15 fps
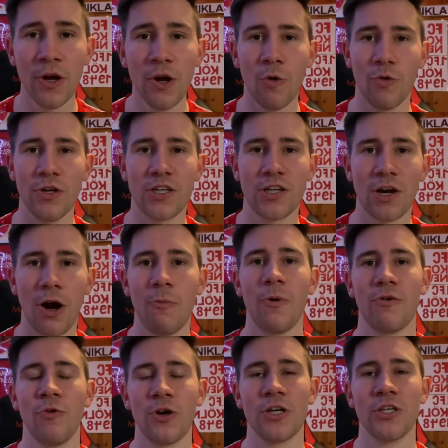Und ich glaube
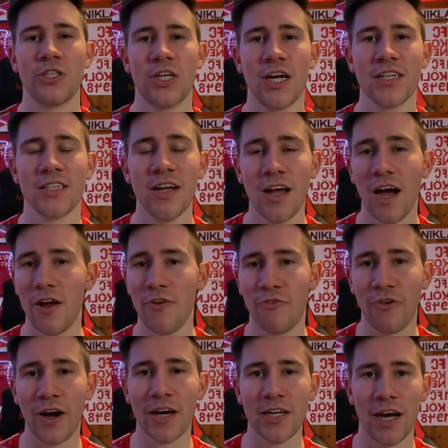auch wirklich, dass ein
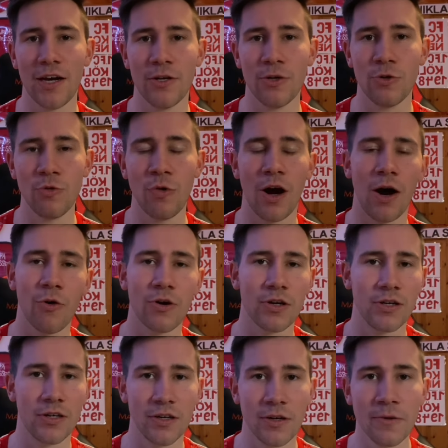Farid Alidou auch
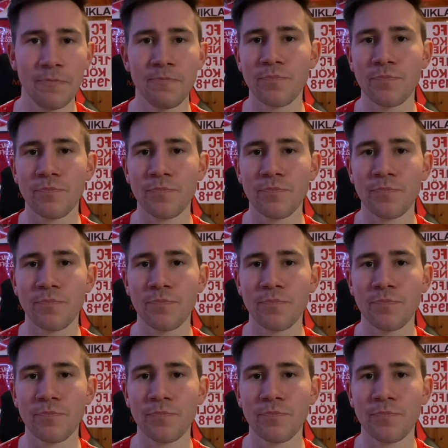in